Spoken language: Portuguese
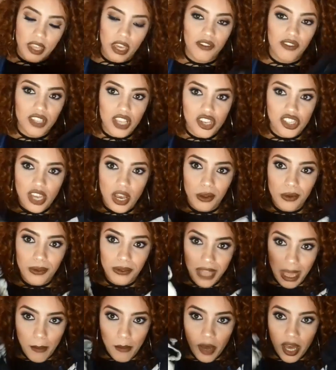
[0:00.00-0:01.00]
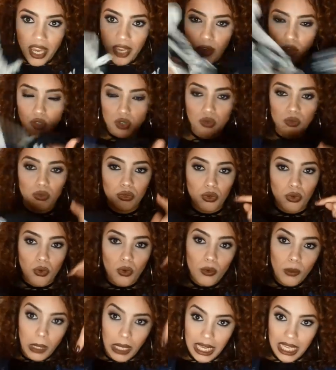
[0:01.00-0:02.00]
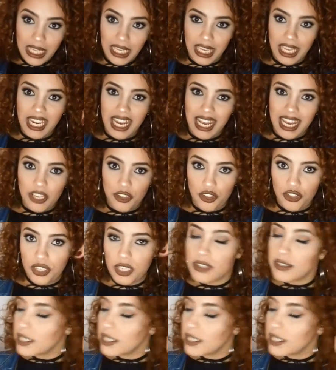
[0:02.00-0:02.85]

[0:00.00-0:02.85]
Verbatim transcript: Eu vou deixar o tamanho junto com o link na caixa de